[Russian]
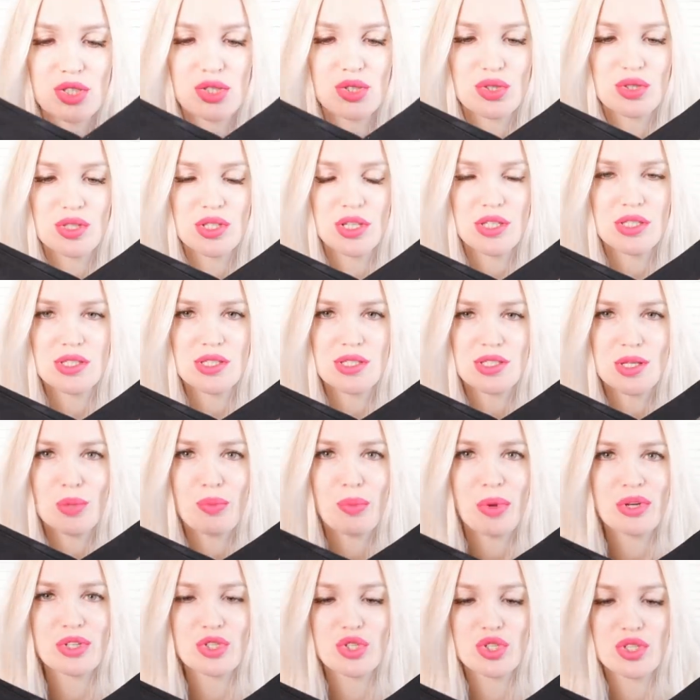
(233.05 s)
что, знаете, если
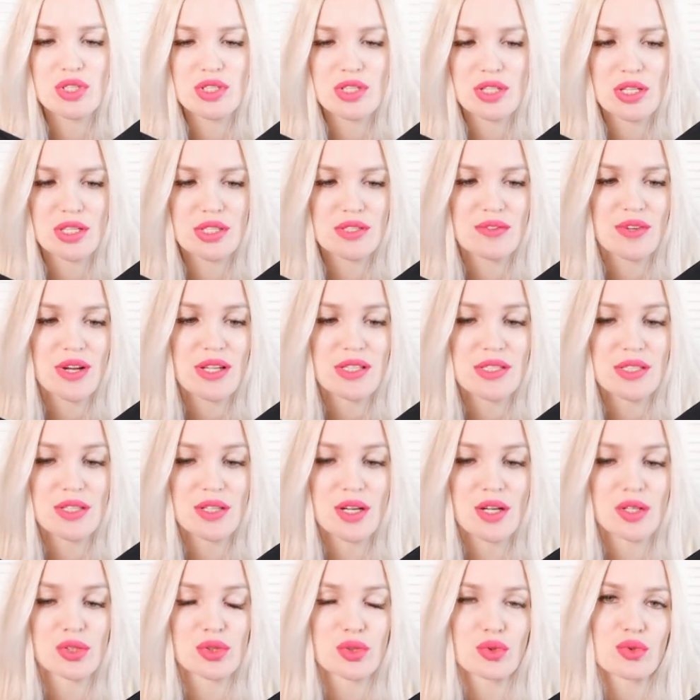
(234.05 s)
под джинсы одевать их,
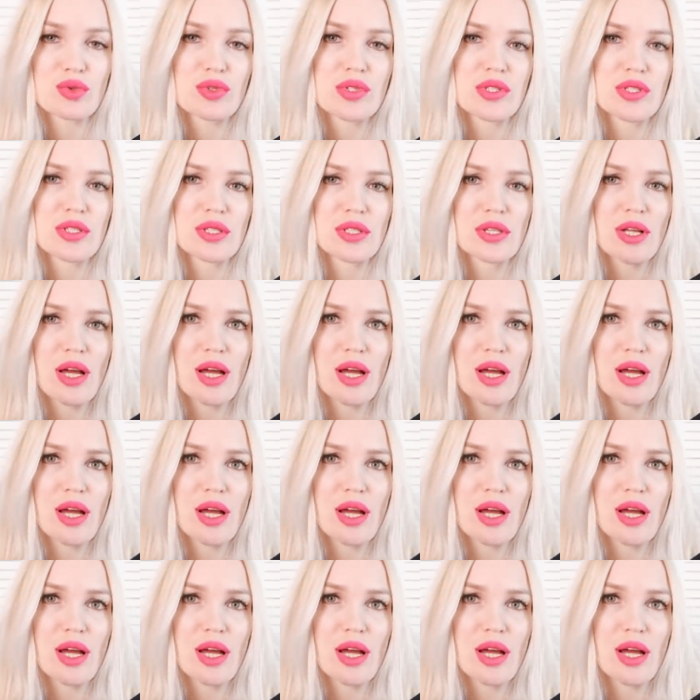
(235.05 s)
как трусы,